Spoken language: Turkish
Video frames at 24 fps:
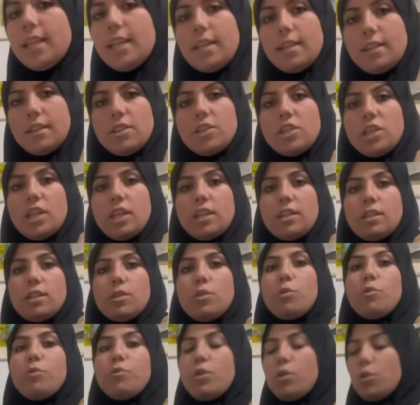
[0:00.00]
yerden çektiğinde
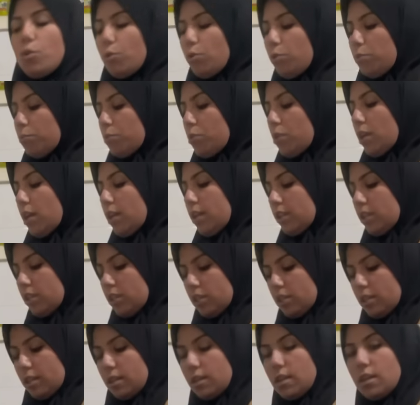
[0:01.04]
o vlog olmuyor
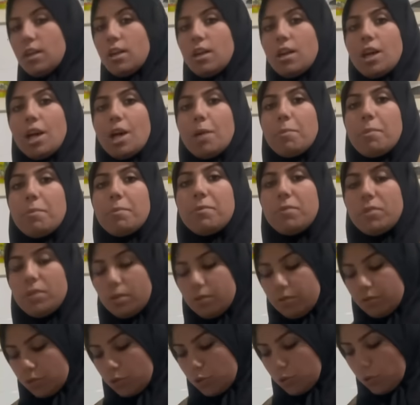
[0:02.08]
arkadaşlar. Ama
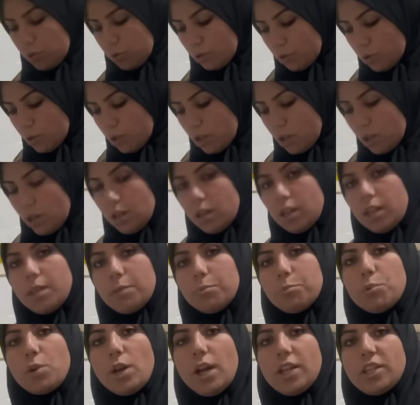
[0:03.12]
bir videoyu
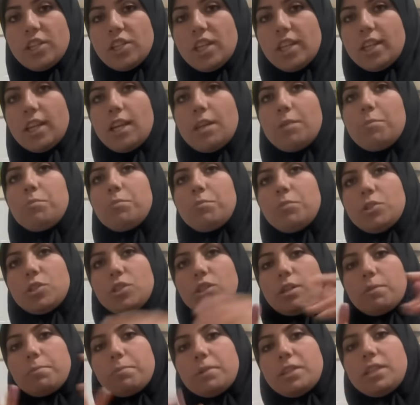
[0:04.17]
e, buraya çekerim.
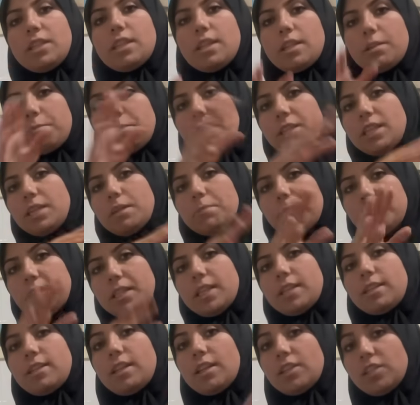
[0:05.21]
İşte bir diğer bir diğer bir
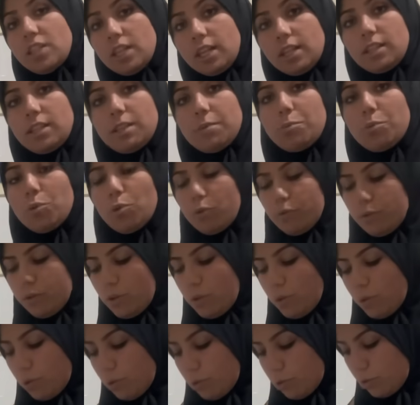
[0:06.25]
diğer diye çektiğimde o
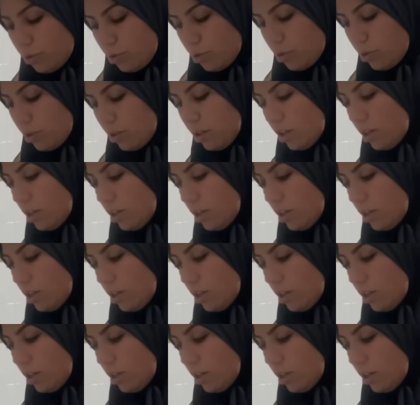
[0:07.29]
vlog oluşuyor.